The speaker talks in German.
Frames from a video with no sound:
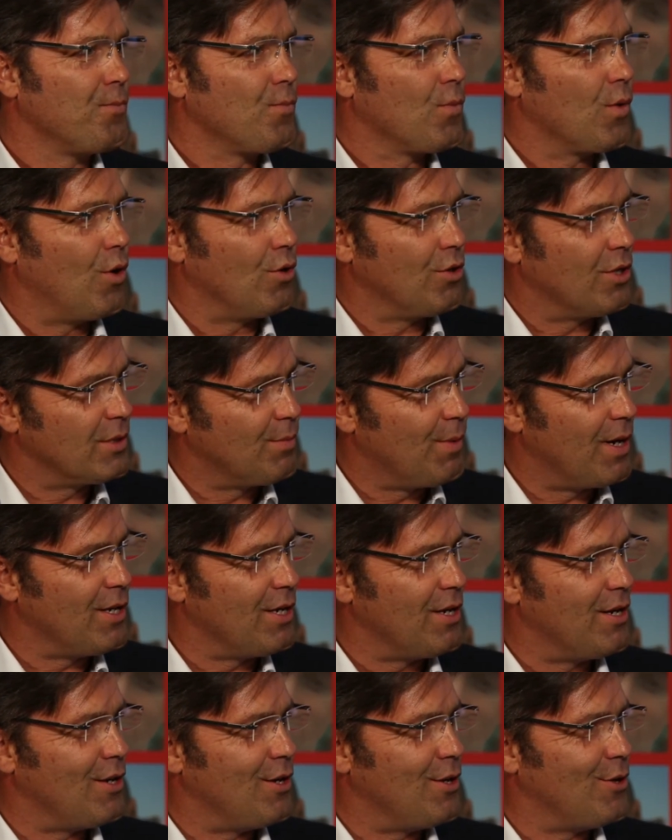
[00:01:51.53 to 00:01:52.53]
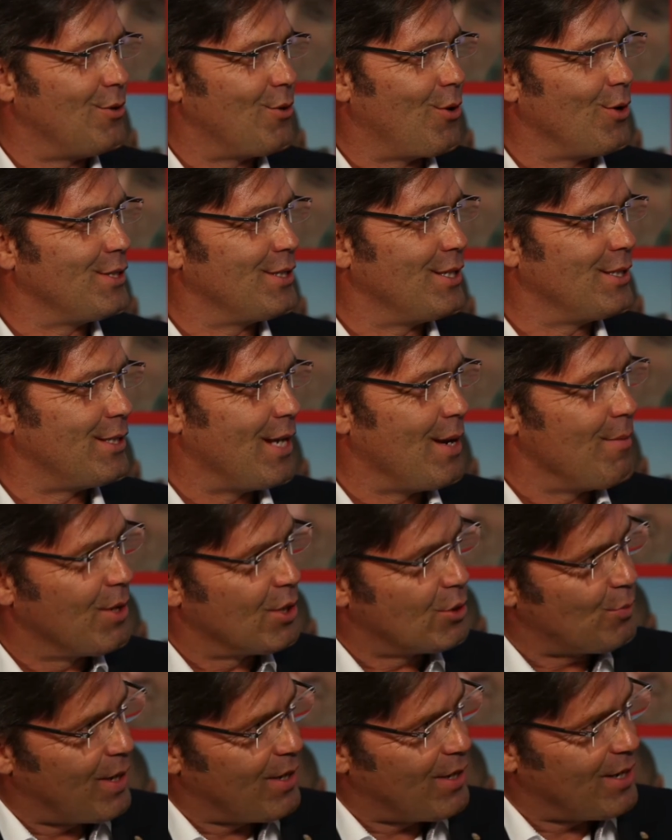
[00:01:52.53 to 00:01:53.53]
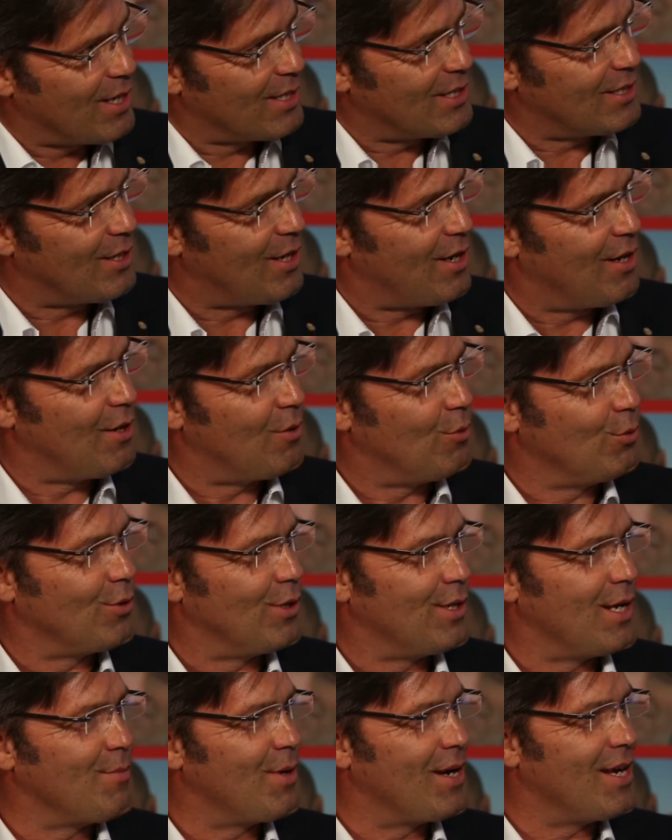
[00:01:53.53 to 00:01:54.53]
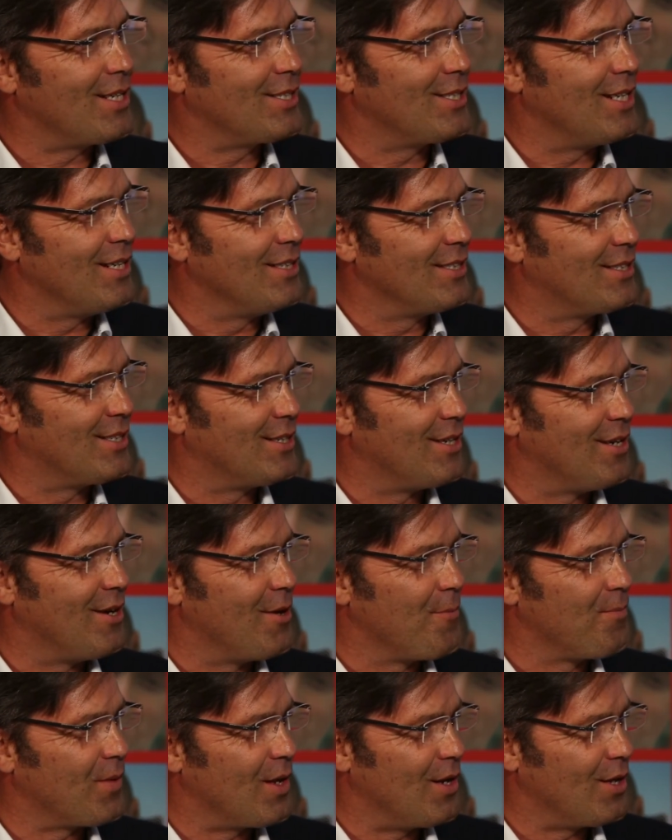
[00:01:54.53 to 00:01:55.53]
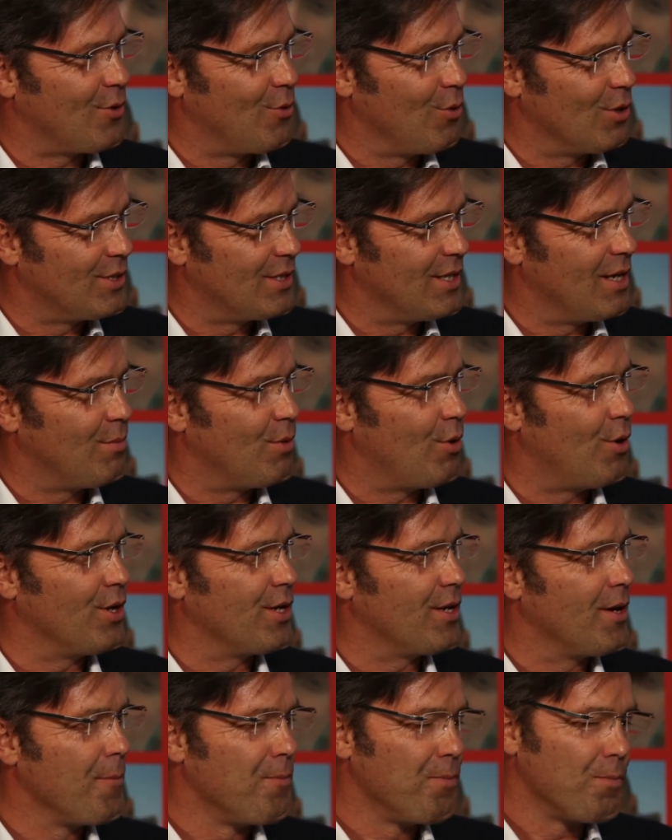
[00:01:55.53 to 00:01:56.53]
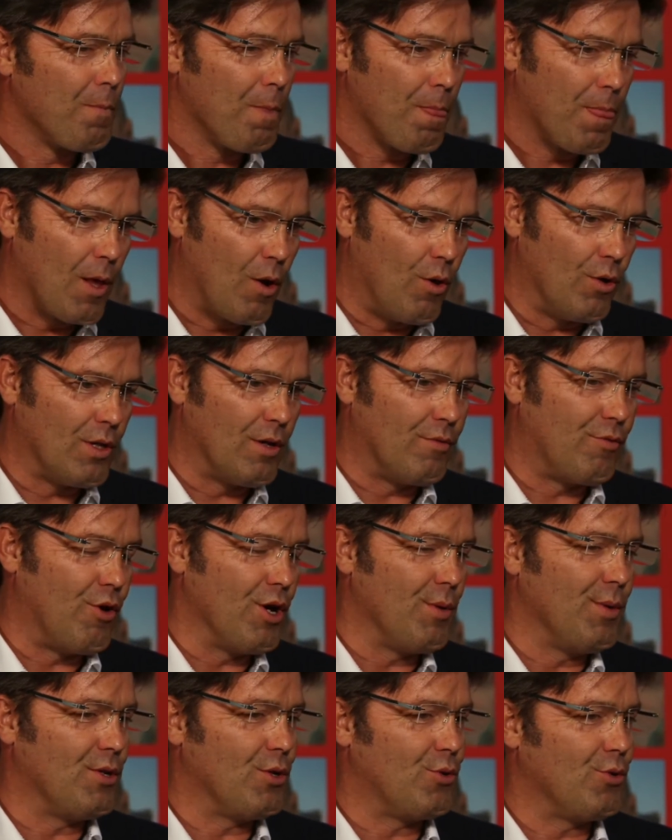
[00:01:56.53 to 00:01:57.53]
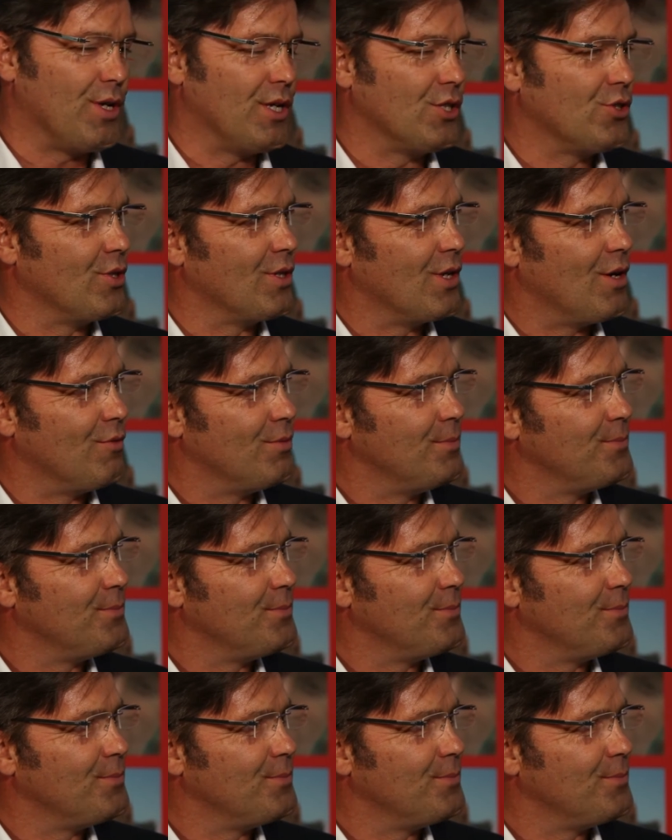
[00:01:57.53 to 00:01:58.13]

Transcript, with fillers: Und das ist mein äh, neuestes Thema. Da spreche ich jetzt äh, Unternehmerexzellenz äh, in Kürze ja bei euch. Und da freue ich mich natürlich jetzt schon drauf.